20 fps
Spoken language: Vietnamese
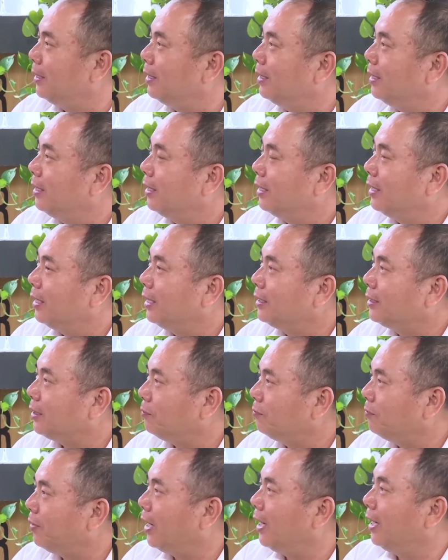À. Thế
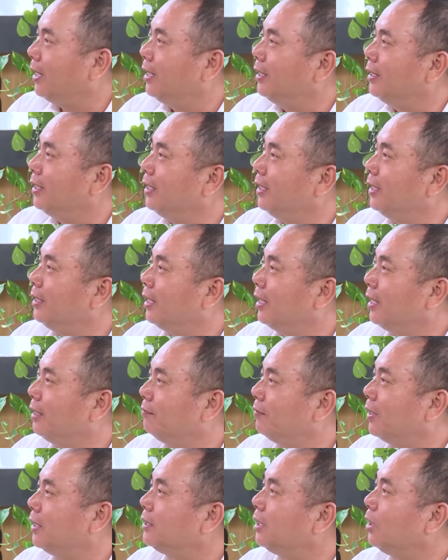xong về đấy thì
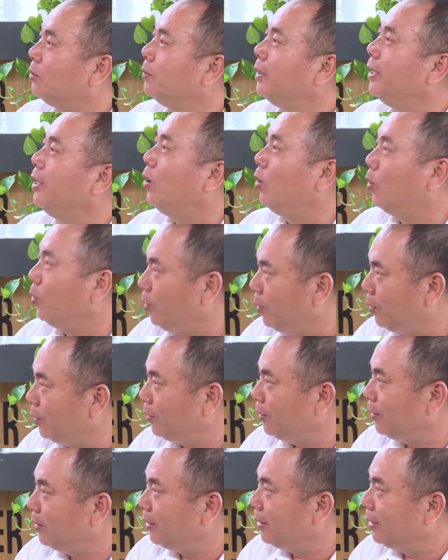vợ chồng ly hôn.
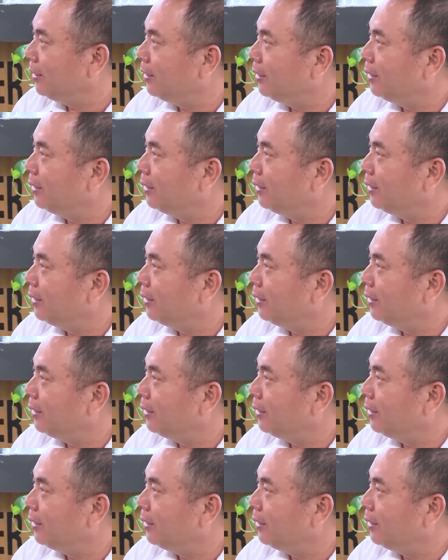Dạ.